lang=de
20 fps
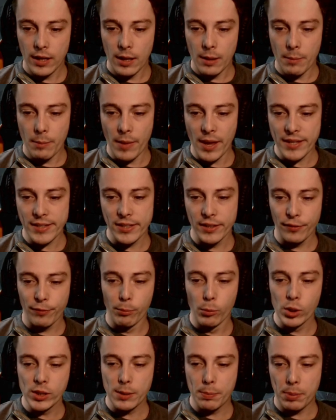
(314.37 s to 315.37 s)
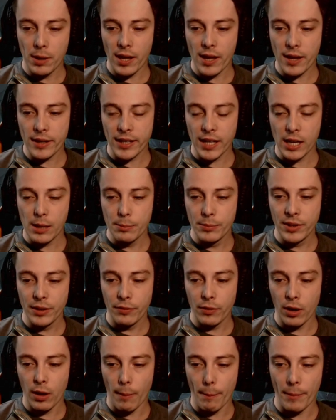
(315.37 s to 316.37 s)
Massive Multiplayer Game
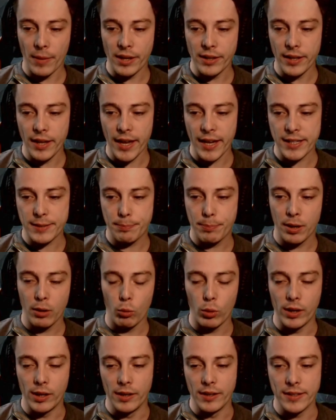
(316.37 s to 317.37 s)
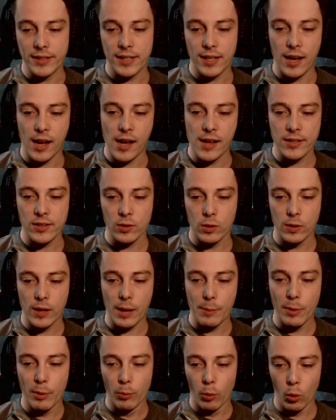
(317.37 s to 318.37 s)
Development Experience. Also
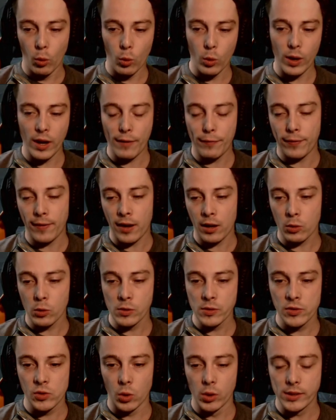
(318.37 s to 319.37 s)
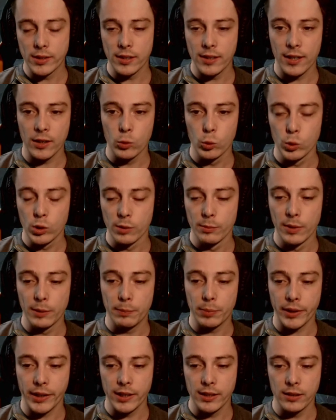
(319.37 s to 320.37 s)
MMO-Erfahrung sollte der Gute
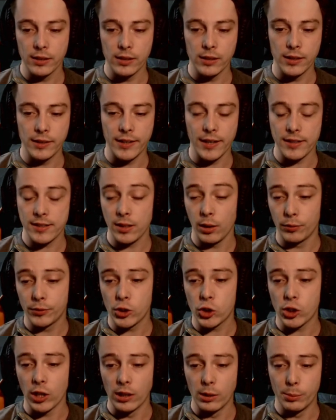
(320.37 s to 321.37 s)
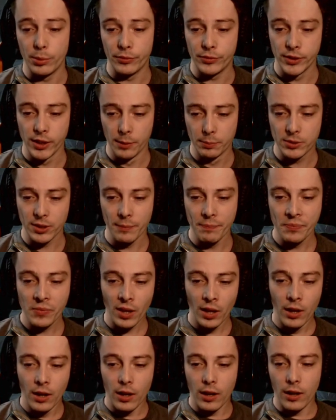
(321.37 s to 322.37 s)
mitbringen, äh, der sich auf die Stelle bewirbt.
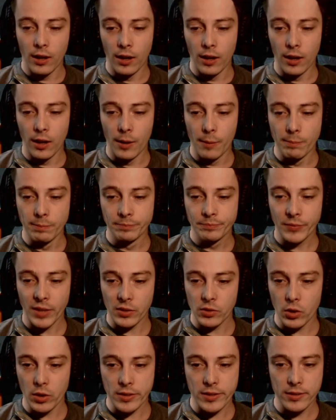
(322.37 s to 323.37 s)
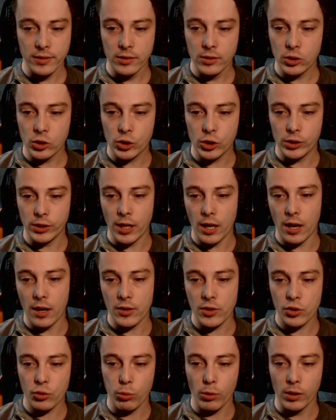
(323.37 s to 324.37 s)
Ähm, ansonsten, ja,
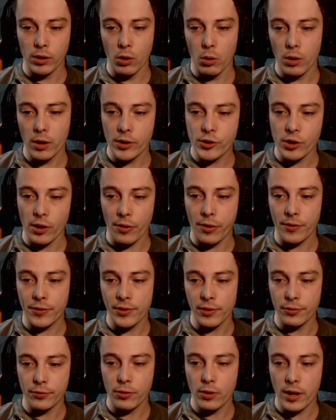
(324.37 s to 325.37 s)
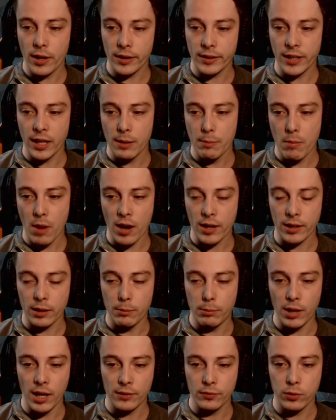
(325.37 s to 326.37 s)
strong knowledge of the software, game market
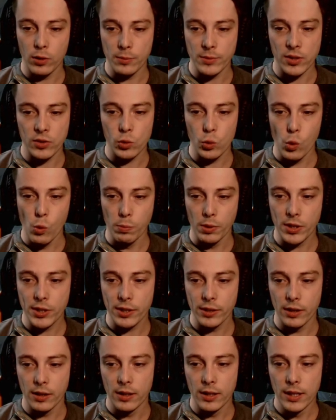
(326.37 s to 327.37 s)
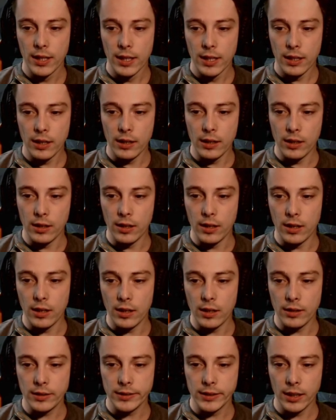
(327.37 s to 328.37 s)
and platforms, das übliche,
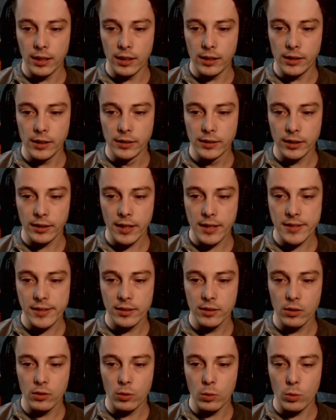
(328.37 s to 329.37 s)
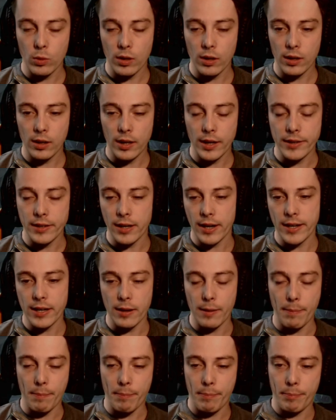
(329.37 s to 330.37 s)
äh, ja, Interesse oder eine,
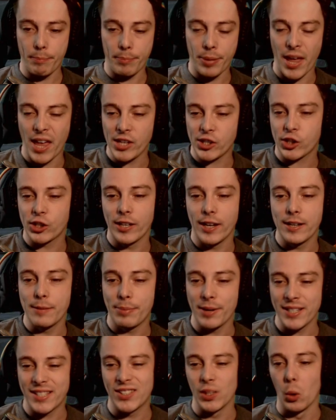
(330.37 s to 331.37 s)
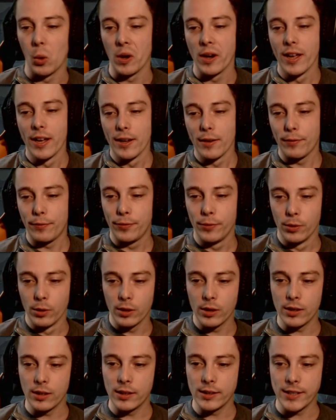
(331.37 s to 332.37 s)
eine Passion, eine Passion
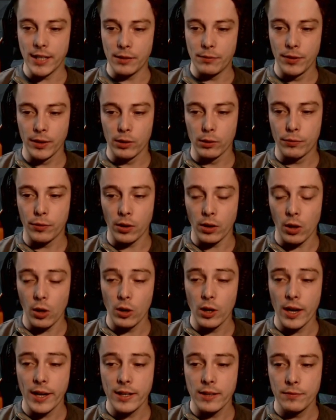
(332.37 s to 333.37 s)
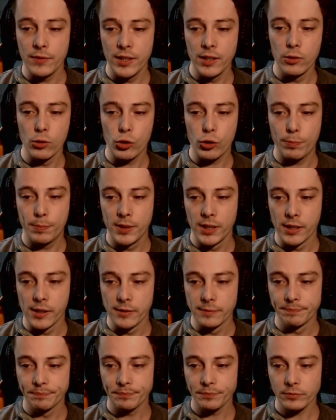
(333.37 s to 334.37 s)
für äh, die Entwicklung von
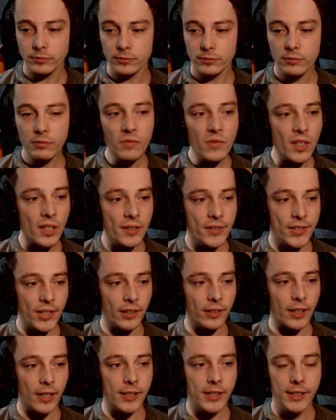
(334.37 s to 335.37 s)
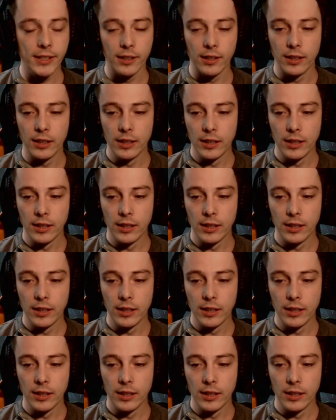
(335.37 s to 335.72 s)
Online-Videospielen, seht ihr hier.